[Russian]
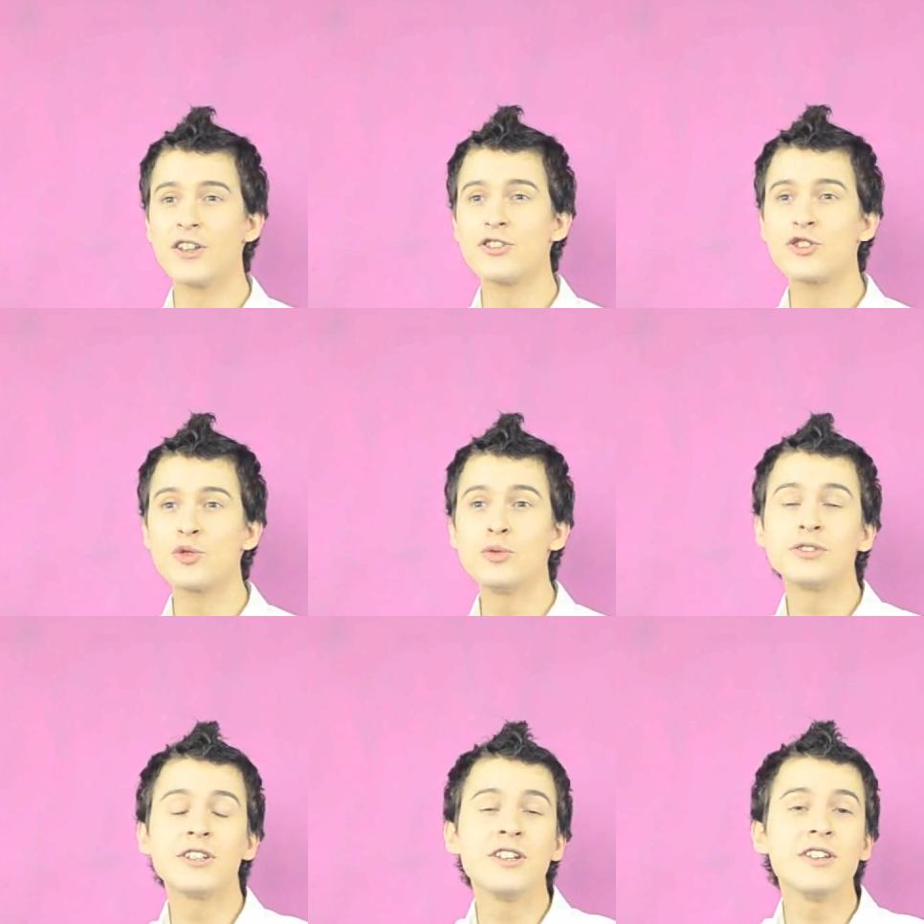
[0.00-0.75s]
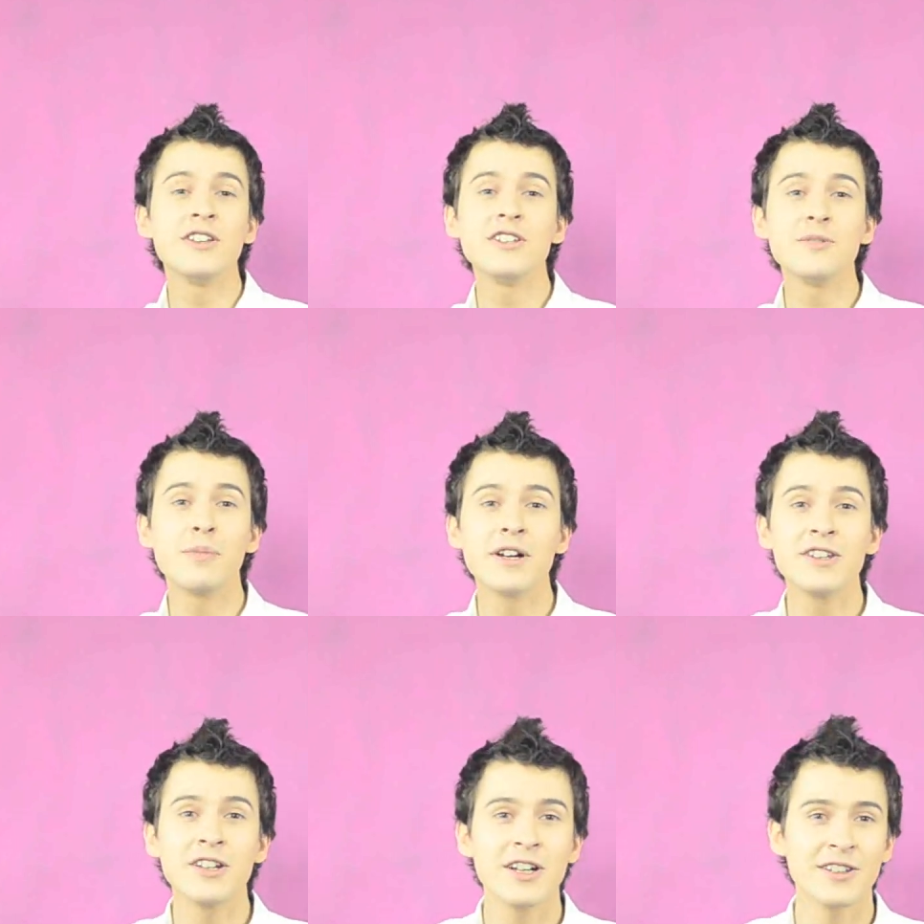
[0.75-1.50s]
чуткие и
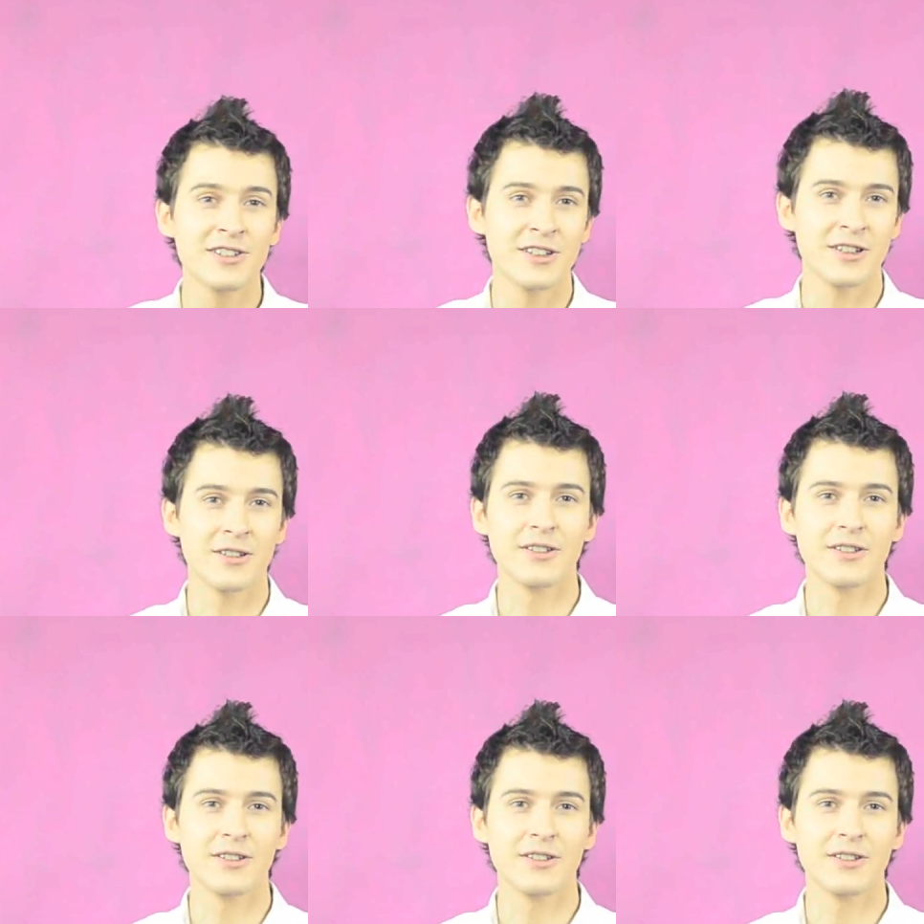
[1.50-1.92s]
непонятные.